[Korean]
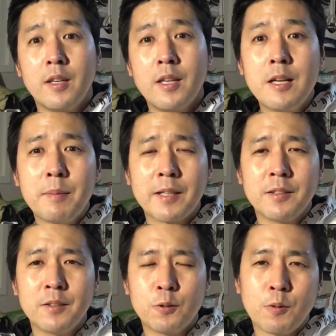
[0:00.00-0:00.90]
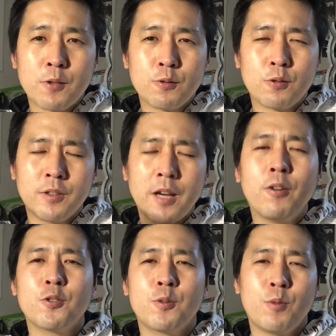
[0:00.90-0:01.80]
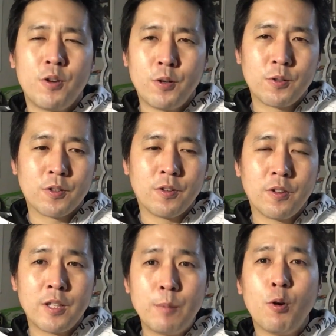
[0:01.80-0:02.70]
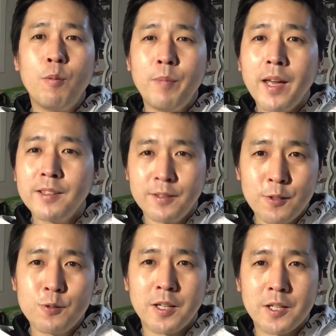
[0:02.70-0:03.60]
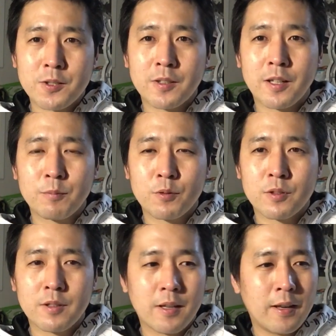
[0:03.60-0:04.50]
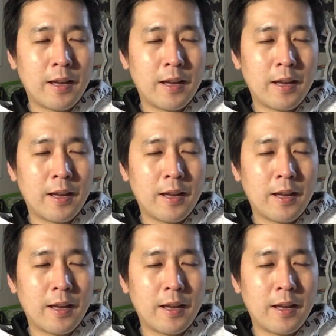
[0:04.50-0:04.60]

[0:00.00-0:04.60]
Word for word: 일반인들이 도와주러 떼거지로 몰려오는 거 이번 배 들리는 줄 알았어 난 무슨